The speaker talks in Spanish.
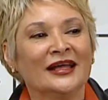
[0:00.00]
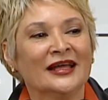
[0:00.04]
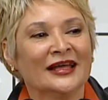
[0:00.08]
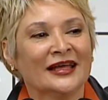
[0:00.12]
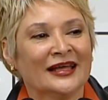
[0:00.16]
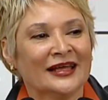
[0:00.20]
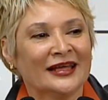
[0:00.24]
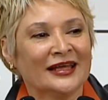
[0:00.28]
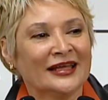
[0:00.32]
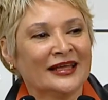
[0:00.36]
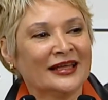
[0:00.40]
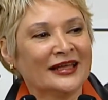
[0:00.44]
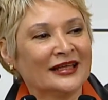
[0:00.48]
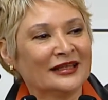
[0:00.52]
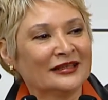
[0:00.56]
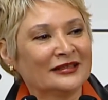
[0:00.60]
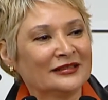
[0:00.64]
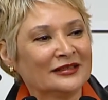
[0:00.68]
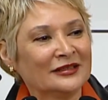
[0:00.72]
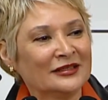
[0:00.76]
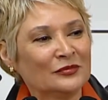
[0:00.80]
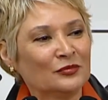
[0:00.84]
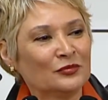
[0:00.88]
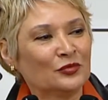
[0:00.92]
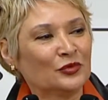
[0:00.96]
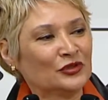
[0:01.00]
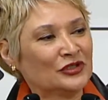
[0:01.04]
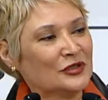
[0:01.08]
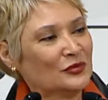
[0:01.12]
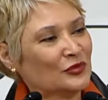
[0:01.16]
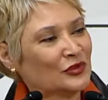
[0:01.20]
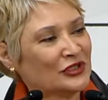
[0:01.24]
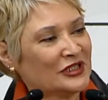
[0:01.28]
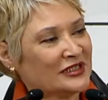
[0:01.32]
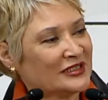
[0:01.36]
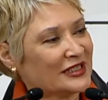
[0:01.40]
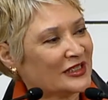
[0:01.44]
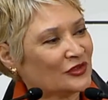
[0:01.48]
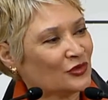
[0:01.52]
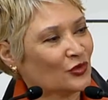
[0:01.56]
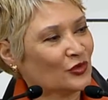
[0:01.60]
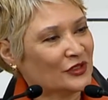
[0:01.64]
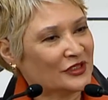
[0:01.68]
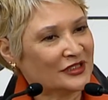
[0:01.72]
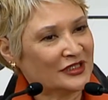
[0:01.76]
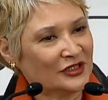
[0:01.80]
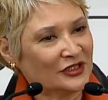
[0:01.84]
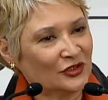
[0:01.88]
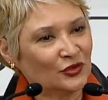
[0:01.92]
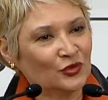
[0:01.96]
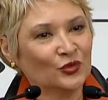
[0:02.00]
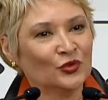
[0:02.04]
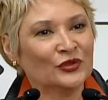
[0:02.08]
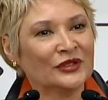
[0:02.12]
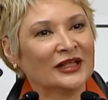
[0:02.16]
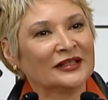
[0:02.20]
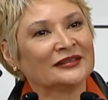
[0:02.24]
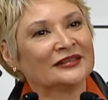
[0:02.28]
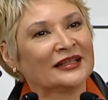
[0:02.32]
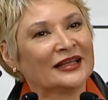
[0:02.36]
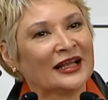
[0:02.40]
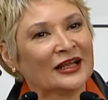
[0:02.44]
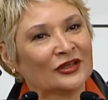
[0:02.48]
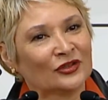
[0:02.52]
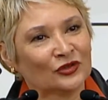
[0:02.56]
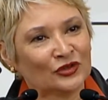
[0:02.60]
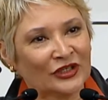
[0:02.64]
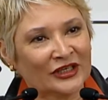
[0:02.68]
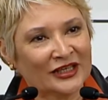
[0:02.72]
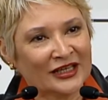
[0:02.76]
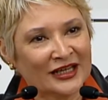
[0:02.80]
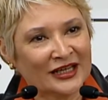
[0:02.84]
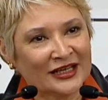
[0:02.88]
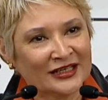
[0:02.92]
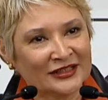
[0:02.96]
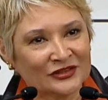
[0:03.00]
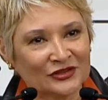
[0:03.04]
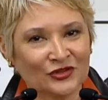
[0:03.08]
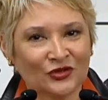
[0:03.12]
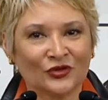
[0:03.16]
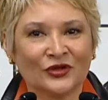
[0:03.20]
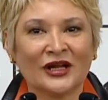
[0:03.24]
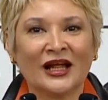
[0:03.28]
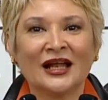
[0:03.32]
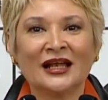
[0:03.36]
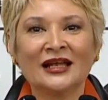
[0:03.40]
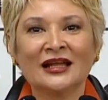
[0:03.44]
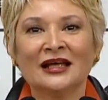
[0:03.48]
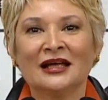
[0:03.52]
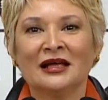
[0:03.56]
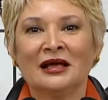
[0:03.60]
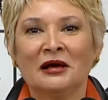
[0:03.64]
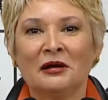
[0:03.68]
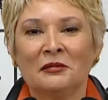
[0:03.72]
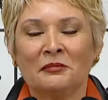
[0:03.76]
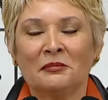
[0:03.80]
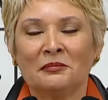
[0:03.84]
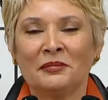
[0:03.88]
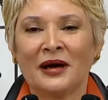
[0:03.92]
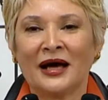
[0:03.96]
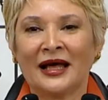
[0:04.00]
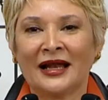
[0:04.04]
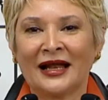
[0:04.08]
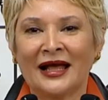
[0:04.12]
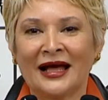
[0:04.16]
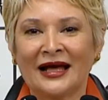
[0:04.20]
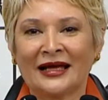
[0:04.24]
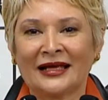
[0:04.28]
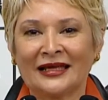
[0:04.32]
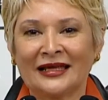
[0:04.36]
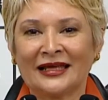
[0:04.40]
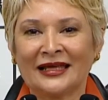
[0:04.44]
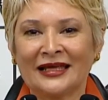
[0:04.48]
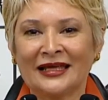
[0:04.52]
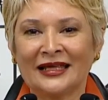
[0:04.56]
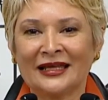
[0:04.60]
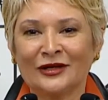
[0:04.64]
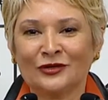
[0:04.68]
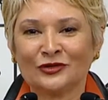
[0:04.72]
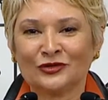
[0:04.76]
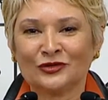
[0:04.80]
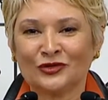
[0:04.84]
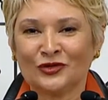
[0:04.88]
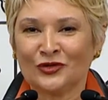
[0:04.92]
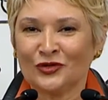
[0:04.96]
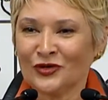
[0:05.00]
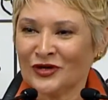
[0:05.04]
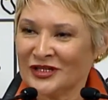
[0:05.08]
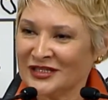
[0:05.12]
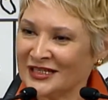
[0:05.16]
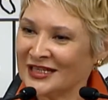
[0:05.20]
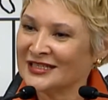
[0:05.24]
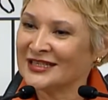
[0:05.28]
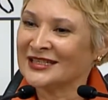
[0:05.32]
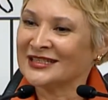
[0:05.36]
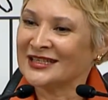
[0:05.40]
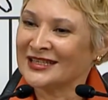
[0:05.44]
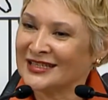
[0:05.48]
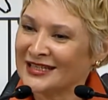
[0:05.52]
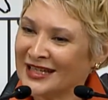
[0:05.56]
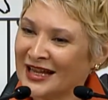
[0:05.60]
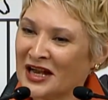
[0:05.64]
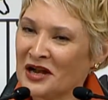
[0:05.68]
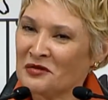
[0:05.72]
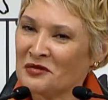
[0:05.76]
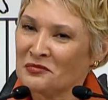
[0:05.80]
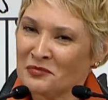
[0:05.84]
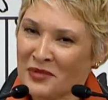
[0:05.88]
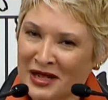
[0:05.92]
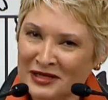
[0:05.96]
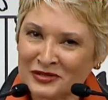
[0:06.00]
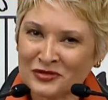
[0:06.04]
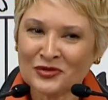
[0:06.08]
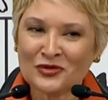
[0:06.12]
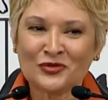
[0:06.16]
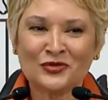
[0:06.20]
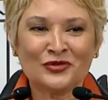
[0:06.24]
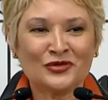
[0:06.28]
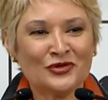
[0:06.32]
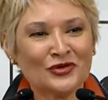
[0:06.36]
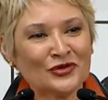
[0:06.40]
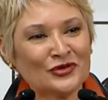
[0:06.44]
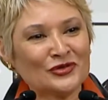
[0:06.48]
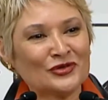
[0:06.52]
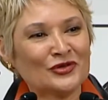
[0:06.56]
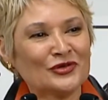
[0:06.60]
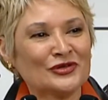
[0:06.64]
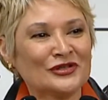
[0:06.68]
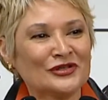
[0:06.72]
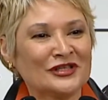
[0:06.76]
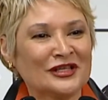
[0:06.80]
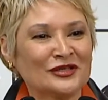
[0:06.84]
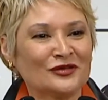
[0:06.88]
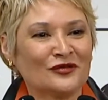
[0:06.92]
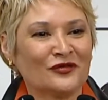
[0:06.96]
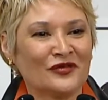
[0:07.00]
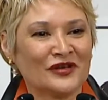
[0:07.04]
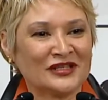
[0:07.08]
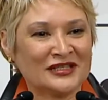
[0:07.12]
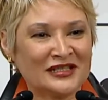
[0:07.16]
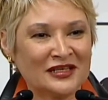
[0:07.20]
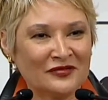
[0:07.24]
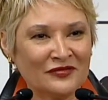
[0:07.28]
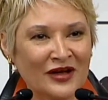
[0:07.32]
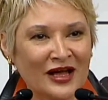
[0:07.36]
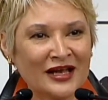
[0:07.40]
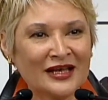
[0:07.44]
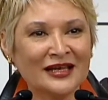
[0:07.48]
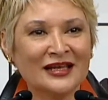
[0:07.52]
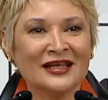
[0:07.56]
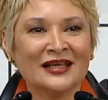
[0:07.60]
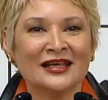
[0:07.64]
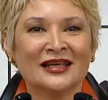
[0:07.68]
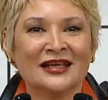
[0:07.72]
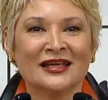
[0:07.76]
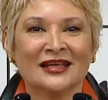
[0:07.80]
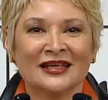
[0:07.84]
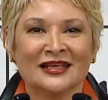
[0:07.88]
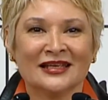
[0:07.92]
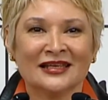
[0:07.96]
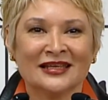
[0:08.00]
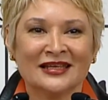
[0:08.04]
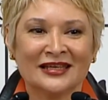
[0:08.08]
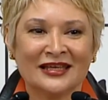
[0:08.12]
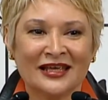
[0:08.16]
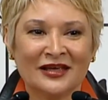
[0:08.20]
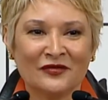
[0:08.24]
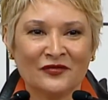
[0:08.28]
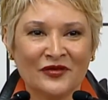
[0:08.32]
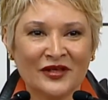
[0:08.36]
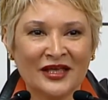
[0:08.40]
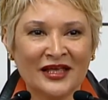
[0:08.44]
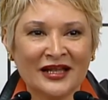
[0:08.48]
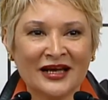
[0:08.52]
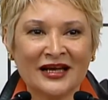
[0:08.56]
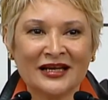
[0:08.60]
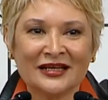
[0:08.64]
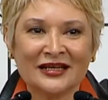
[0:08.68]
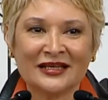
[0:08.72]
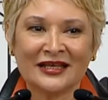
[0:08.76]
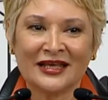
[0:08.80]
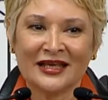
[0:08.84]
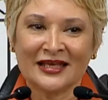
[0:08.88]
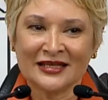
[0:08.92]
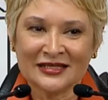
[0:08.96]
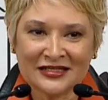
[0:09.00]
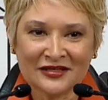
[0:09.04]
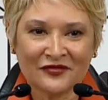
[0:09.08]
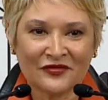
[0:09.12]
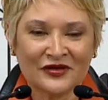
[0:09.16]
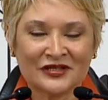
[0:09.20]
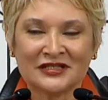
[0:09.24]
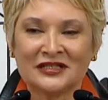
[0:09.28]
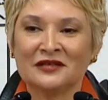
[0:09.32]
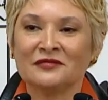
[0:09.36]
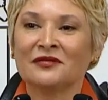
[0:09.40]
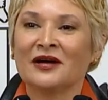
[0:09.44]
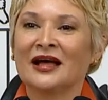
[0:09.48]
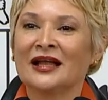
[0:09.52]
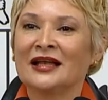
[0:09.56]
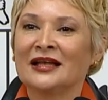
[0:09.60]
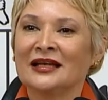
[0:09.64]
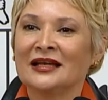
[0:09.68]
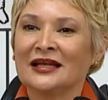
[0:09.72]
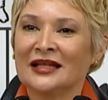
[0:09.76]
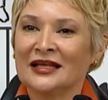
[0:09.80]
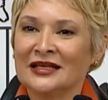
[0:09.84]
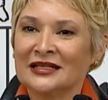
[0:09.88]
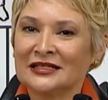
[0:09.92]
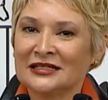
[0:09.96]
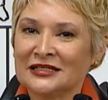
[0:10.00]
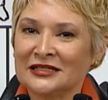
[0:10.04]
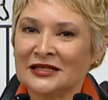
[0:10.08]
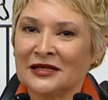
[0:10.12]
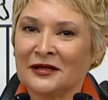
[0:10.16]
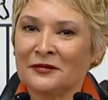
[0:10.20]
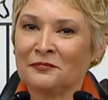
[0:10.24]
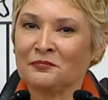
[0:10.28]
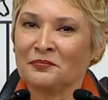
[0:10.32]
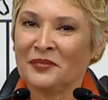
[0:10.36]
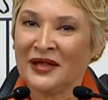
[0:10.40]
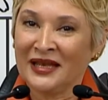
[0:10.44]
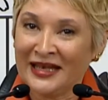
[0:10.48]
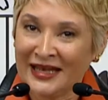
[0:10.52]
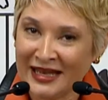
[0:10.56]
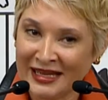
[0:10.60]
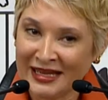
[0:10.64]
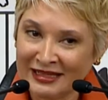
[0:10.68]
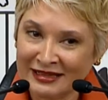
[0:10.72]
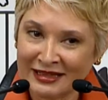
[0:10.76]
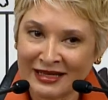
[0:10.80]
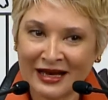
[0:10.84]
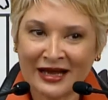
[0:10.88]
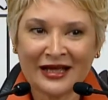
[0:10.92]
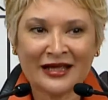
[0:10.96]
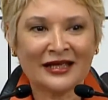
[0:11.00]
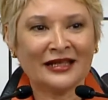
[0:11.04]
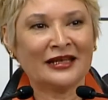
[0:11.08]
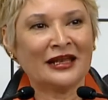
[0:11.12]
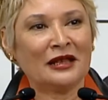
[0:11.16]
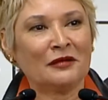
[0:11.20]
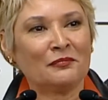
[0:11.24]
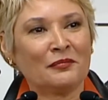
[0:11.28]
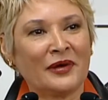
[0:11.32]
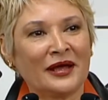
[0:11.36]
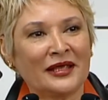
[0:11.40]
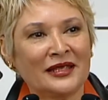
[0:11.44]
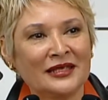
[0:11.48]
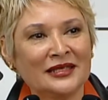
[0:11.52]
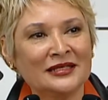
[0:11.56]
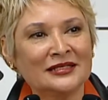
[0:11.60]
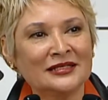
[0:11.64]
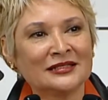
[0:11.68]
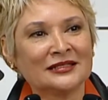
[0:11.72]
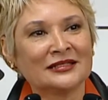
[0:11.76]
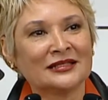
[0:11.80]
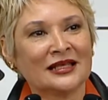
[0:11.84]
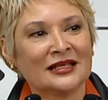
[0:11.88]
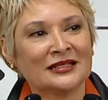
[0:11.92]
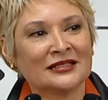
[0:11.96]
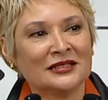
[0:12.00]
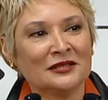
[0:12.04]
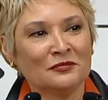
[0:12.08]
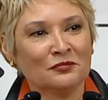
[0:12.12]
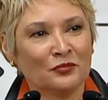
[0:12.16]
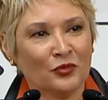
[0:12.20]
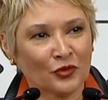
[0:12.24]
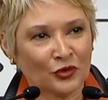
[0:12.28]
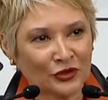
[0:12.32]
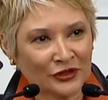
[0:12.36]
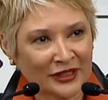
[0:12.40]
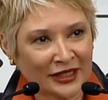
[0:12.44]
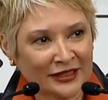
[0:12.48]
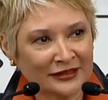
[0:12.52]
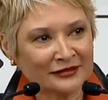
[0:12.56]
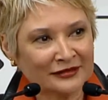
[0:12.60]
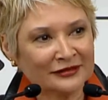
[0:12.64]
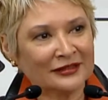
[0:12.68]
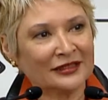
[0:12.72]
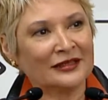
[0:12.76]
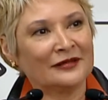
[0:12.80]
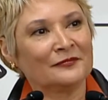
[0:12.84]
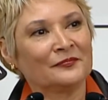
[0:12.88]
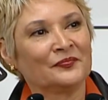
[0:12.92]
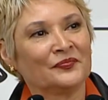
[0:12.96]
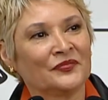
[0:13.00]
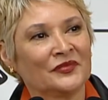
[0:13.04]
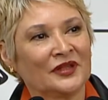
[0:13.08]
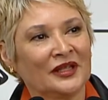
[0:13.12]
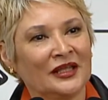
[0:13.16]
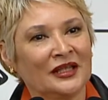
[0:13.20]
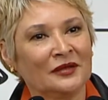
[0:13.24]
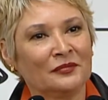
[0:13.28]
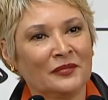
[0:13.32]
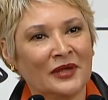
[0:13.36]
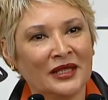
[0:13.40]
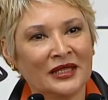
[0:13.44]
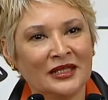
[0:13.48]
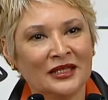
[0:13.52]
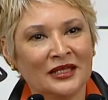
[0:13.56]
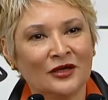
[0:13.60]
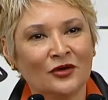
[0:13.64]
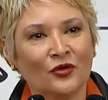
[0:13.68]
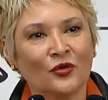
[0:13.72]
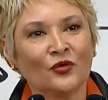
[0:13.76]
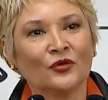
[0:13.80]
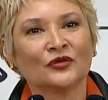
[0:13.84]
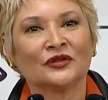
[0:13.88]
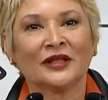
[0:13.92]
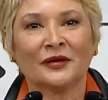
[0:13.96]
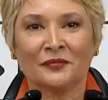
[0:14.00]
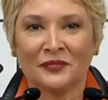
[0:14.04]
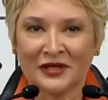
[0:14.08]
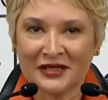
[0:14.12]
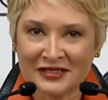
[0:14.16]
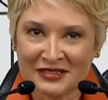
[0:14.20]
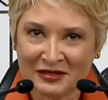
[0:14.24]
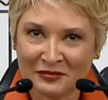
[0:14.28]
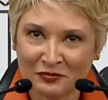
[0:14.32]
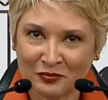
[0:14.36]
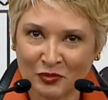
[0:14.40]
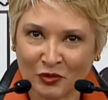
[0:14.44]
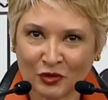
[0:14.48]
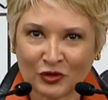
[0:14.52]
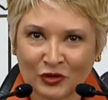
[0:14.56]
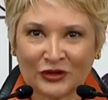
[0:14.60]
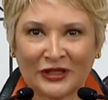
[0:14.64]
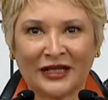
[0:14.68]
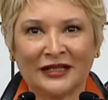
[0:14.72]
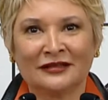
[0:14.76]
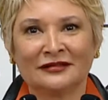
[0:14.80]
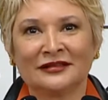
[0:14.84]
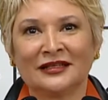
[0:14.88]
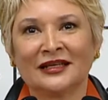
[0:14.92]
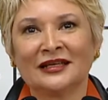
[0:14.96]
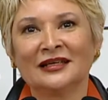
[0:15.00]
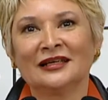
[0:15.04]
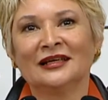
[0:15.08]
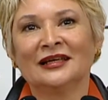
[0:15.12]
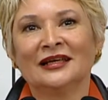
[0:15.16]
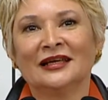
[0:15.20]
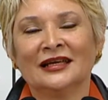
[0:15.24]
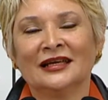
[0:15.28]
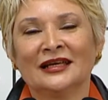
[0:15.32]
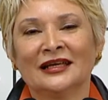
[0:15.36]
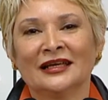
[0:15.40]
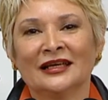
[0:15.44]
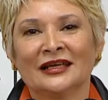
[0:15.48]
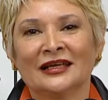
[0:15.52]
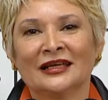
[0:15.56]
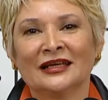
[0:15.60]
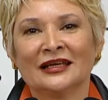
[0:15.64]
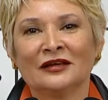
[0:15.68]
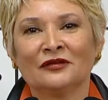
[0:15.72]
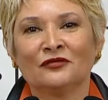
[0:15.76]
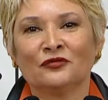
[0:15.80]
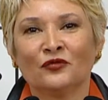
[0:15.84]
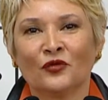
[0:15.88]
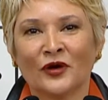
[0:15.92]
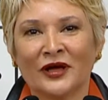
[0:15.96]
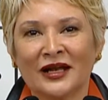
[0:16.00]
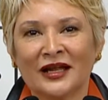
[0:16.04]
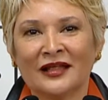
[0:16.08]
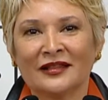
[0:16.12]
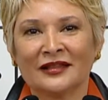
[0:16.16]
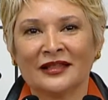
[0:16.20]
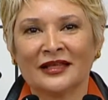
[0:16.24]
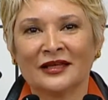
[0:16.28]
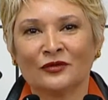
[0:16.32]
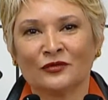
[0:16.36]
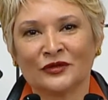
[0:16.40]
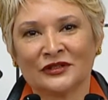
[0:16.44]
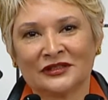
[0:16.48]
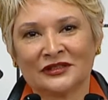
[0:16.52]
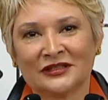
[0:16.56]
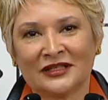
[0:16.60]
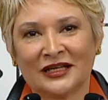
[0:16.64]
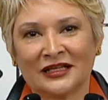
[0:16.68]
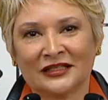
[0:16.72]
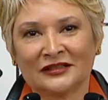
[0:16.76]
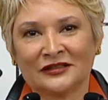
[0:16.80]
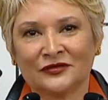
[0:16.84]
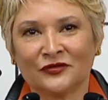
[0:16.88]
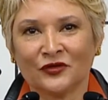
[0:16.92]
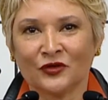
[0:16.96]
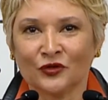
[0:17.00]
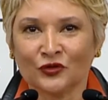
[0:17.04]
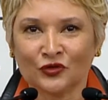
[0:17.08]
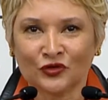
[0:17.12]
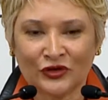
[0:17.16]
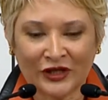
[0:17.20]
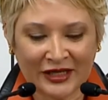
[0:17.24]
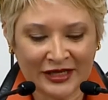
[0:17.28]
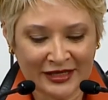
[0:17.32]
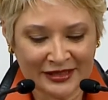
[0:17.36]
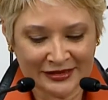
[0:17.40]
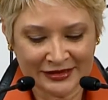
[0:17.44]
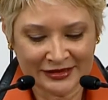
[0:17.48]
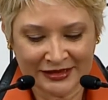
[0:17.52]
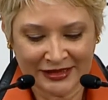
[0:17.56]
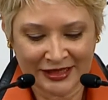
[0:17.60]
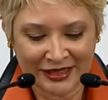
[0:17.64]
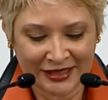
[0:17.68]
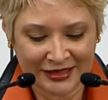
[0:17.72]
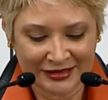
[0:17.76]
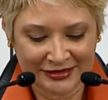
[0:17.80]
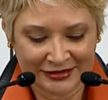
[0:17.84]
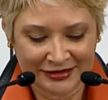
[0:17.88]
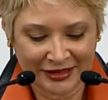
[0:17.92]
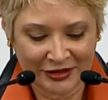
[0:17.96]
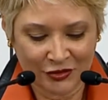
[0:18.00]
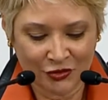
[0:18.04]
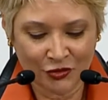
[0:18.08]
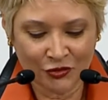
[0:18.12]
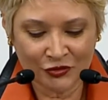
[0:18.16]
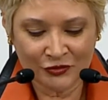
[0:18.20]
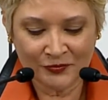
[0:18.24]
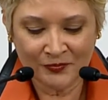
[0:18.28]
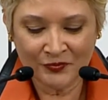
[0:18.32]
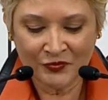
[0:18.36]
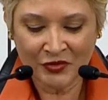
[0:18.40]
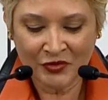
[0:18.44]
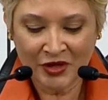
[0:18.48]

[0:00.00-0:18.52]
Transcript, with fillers: Eh, pusimos esta solicitud ante la Lotería Nacional para que los sonorenses se sintieran más orgullosos de su festival y que vieran que este festival es, eh, penetra en el país, es importante, en México, también es importante eh, fuera de nuestras fronteras, en el exterior.